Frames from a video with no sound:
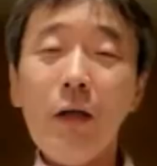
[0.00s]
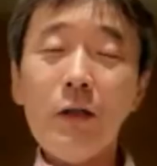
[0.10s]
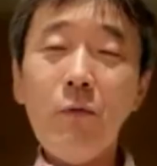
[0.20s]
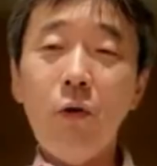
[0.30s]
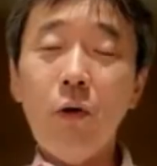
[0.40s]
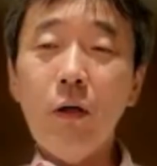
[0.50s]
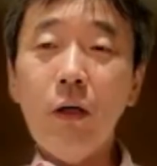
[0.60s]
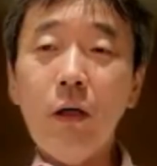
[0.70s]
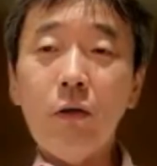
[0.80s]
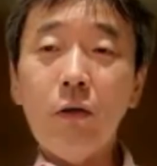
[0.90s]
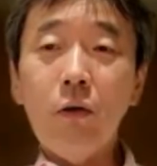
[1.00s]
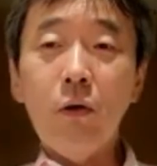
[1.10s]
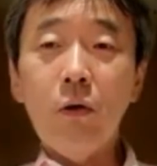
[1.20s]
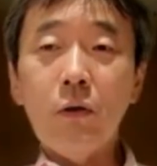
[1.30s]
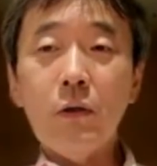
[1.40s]
あ、でも、あ
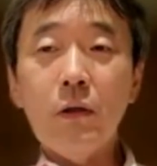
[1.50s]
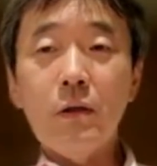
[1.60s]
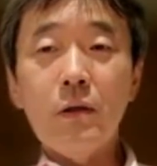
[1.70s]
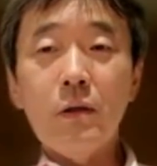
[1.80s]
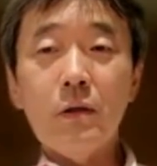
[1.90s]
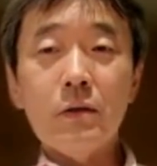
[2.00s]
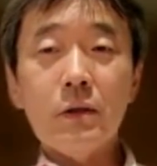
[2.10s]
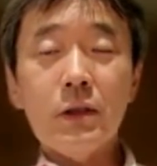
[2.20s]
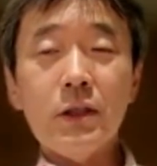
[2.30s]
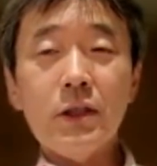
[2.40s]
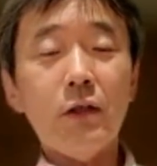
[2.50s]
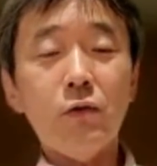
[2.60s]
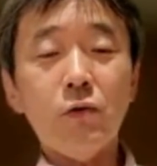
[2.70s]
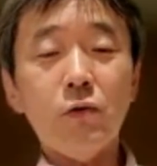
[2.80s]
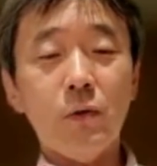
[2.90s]
の、岸田
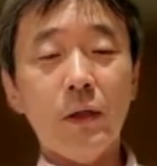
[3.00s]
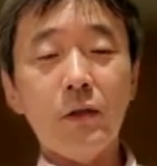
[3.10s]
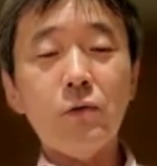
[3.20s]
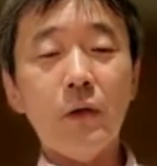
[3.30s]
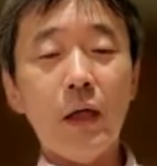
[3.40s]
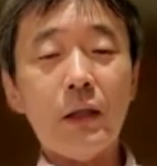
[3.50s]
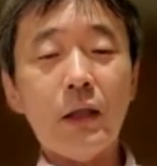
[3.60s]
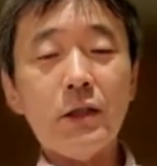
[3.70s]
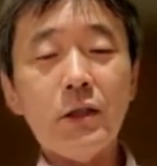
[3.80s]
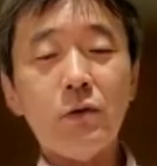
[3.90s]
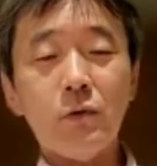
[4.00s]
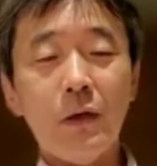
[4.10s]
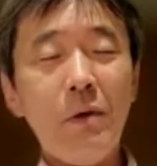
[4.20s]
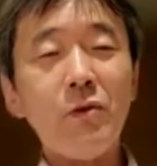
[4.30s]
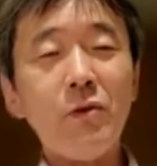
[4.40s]
ノートはね、どんどん新しいこと
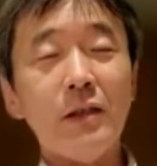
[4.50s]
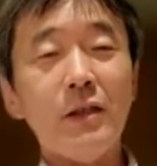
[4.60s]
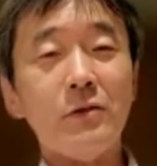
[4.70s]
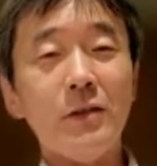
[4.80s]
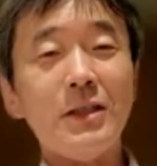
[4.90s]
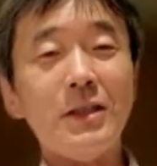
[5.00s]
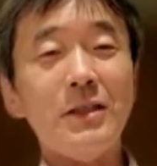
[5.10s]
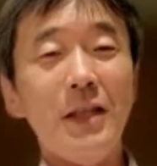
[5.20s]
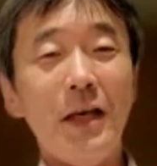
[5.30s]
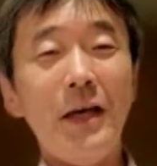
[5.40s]
がメモされていくらしいんで、